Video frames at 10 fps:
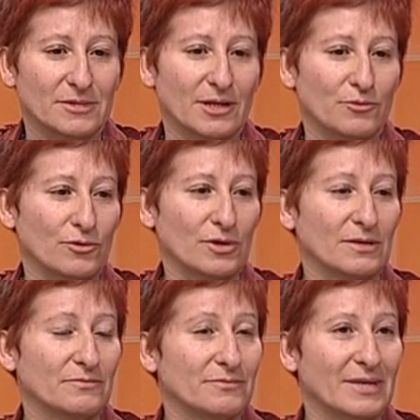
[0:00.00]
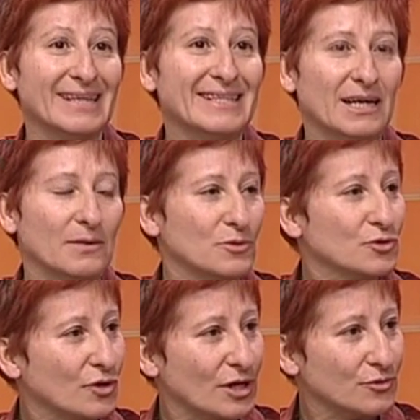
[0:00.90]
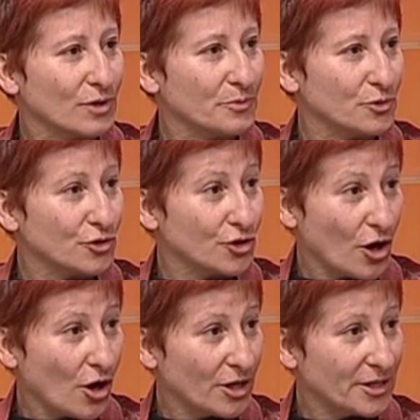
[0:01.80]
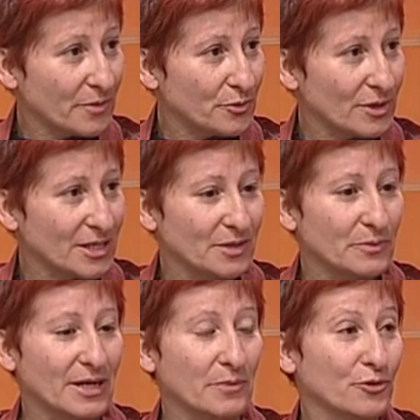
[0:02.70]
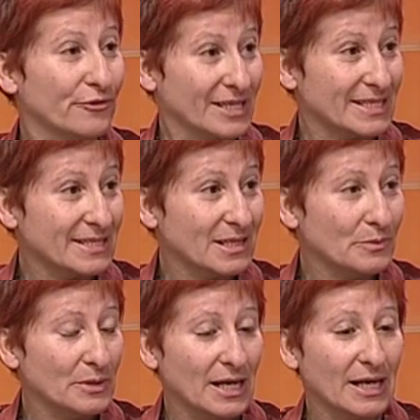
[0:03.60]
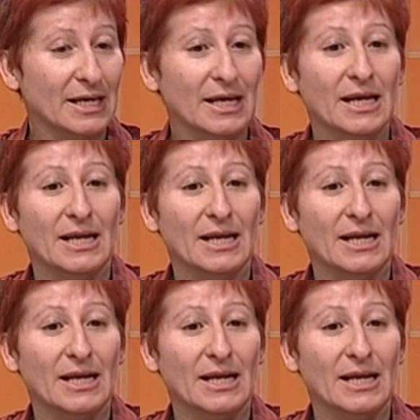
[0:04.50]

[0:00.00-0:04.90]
diciamo, a rendere la muscolatura più sciolta, più libera, più flessibile,